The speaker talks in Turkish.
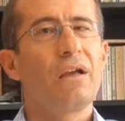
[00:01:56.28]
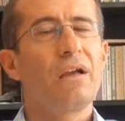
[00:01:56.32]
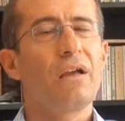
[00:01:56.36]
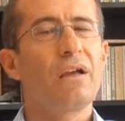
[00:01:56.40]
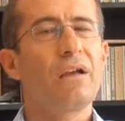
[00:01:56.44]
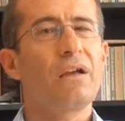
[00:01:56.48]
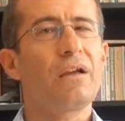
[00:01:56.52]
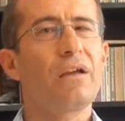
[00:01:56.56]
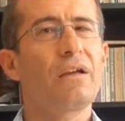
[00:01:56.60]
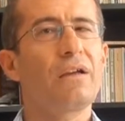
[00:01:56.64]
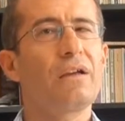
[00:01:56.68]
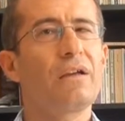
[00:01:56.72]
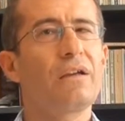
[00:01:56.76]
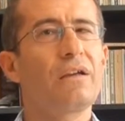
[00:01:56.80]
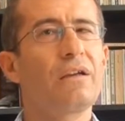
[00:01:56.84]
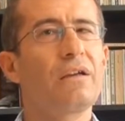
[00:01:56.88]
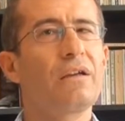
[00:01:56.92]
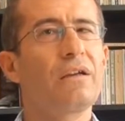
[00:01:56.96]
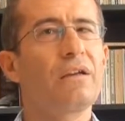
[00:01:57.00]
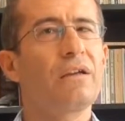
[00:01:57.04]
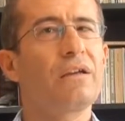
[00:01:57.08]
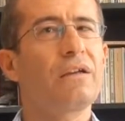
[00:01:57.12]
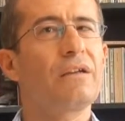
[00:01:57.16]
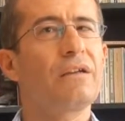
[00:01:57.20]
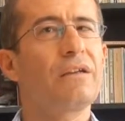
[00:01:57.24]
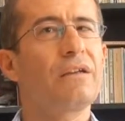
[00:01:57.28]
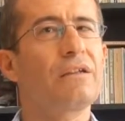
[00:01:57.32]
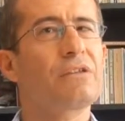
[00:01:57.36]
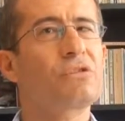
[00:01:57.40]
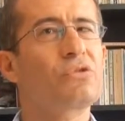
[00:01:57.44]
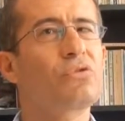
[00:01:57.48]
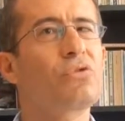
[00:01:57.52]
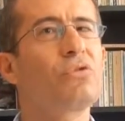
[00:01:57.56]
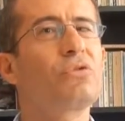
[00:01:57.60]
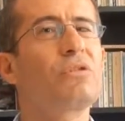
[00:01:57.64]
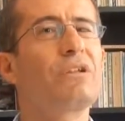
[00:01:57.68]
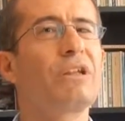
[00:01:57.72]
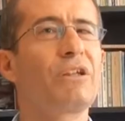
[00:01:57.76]
e,
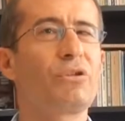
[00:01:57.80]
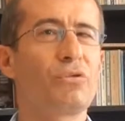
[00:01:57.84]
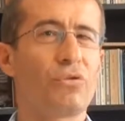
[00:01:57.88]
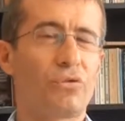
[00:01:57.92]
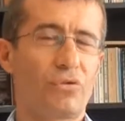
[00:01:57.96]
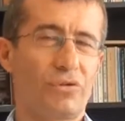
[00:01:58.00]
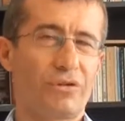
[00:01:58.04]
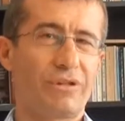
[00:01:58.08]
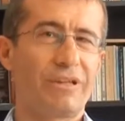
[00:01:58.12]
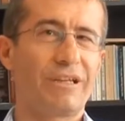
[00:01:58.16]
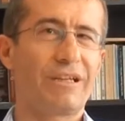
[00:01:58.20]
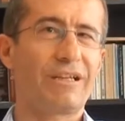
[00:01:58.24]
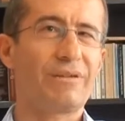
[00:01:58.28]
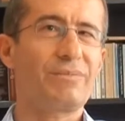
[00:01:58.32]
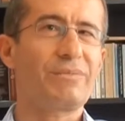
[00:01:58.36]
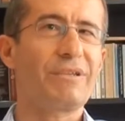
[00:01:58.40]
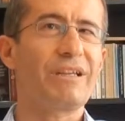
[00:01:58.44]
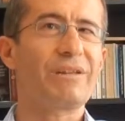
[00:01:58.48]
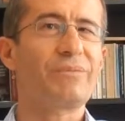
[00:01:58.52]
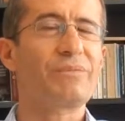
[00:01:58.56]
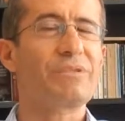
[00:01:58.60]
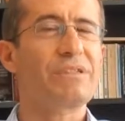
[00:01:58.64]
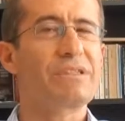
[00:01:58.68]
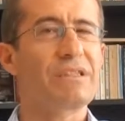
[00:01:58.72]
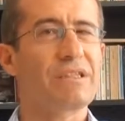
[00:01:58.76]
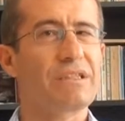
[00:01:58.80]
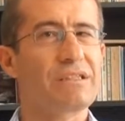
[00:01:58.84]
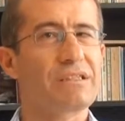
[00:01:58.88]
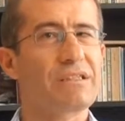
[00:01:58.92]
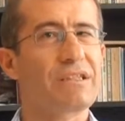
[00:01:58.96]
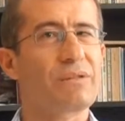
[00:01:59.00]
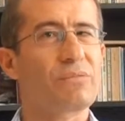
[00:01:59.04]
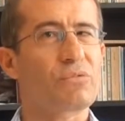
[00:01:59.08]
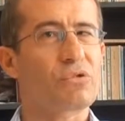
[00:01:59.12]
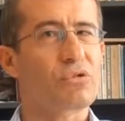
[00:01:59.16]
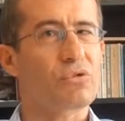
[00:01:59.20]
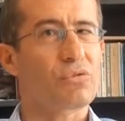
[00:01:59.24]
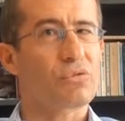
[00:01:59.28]
sonuna doğru diyelim
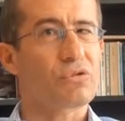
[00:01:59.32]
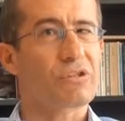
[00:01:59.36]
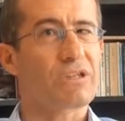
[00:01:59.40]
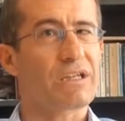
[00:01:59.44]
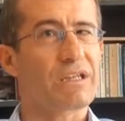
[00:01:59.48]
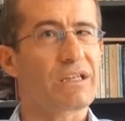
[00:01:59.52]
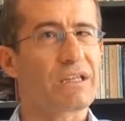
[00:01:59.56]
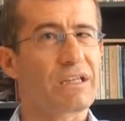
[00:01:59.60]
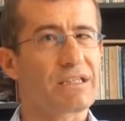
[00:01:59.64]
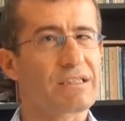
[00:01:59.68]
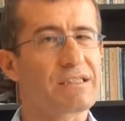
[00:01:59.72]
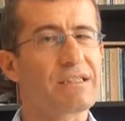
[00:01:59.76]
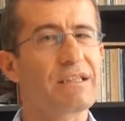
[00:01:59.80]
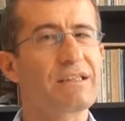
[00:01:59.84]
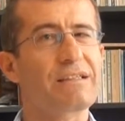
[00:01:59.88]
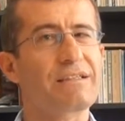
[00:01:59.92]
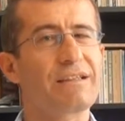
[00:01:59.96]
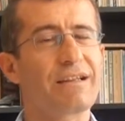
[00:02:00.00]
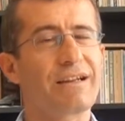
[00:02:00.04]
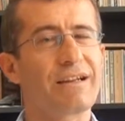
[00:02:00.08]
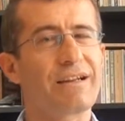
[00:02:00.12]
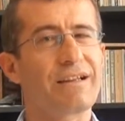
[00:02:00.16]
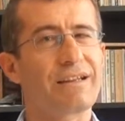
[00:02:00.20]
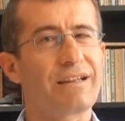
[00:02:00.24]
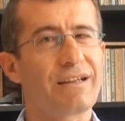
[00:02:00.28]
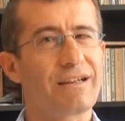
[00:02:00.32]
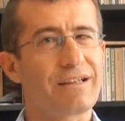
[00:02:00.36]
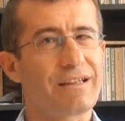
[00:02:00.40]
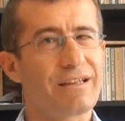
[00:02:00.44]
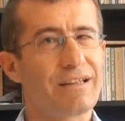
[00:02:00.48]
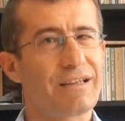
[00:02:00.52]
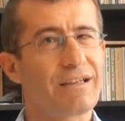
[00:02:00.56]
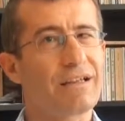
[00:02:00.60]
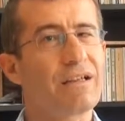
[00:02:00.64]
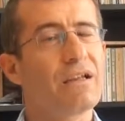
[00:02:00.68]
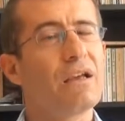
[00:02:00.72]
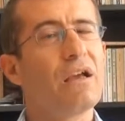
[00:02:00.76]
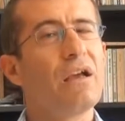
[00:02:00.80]
78-79'a kadar 80'e kadar
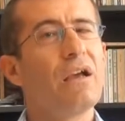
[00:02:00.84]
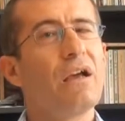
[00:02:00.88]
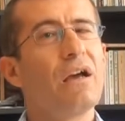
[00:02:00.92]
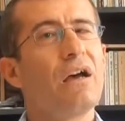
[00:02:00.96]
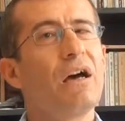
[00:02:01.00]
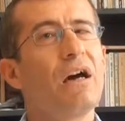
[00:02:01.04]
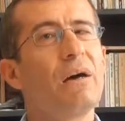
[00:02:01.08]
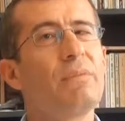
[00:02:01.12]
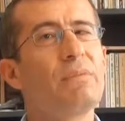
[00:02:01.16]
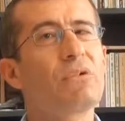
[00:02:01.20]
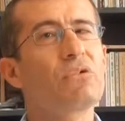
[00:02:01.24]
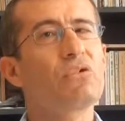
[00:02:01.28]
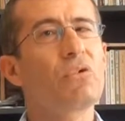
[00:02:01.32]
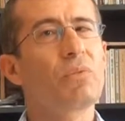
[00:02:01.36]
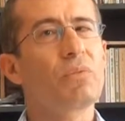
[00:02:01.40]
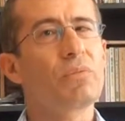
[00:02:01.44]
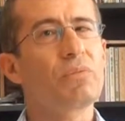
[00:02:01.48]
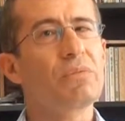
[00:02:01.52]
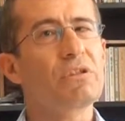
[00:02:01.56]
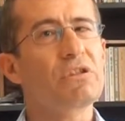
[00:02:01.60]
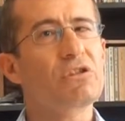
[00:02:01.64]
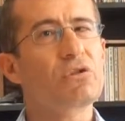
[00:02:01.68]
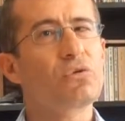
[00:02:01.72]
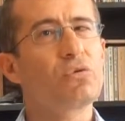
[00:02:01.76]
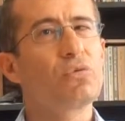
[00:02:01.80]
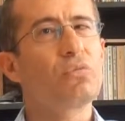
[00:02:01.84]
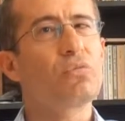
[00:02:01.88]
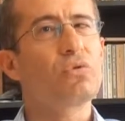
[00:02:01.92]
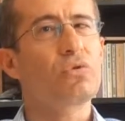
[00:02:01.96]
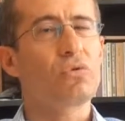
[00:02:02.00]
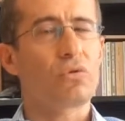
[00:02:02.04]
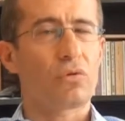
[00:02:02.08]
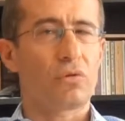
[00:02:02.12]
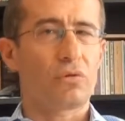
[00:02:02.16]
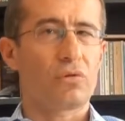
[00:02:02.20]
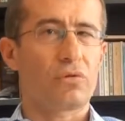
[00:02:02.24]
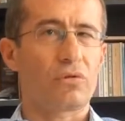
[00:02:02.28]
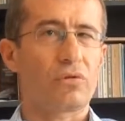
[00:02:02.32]
değil ama toplum için
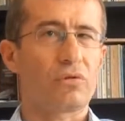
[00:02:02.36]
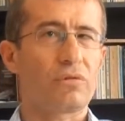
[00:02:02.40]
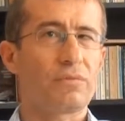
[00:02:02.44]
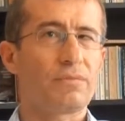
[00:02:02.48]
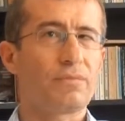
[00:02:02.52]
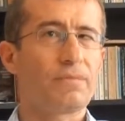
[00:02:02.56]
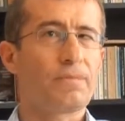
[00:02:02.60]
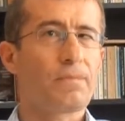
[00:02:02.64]
umut olduğunu